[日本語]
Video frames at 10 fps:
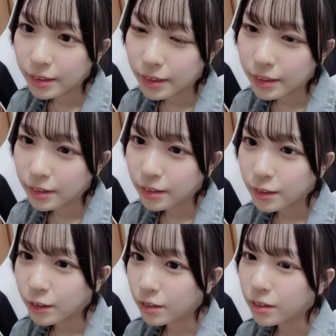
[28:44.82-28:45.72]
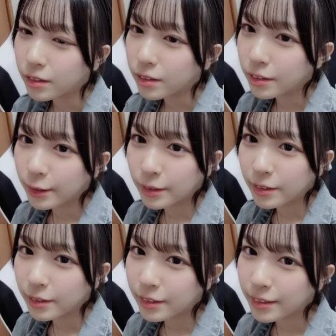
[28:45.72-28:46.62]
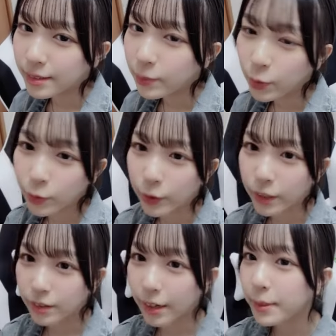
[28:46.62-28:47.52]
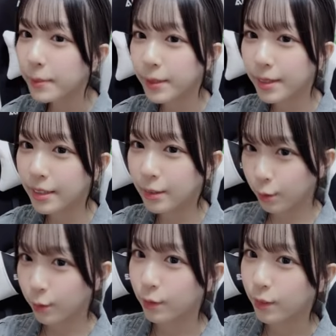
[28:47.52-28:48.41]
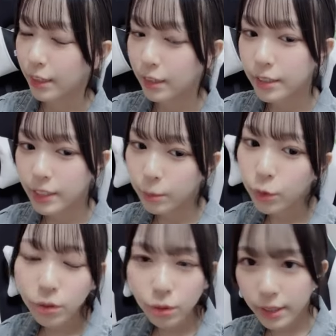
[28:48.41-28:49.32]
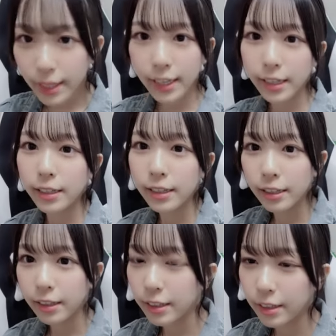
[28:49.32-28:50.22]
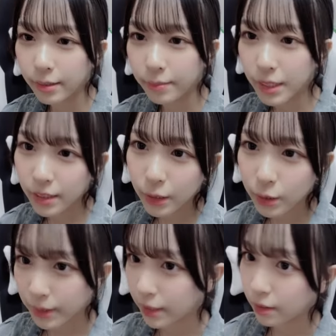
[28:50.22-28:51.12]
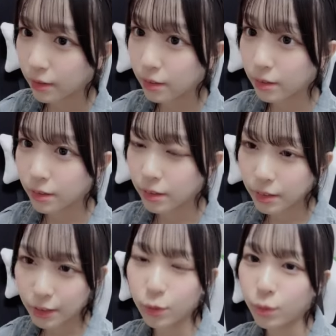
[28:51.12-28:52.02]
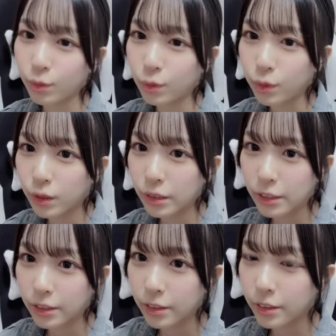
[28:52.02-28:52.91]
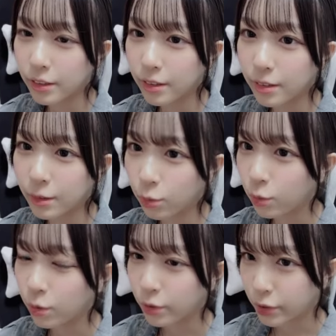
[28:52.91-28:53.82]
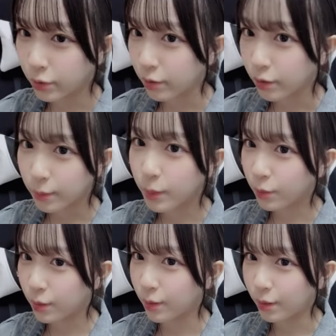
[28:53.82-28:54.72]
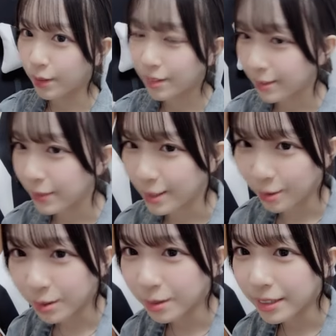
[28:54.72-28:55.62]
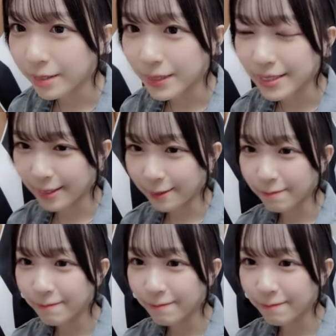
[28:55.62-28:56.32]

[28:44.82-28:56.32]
えうんえでもあの安倍マの方とリモートでミーティングみたいなのあったんですけどおゲゲーミング中ってめっちゃ驚かれました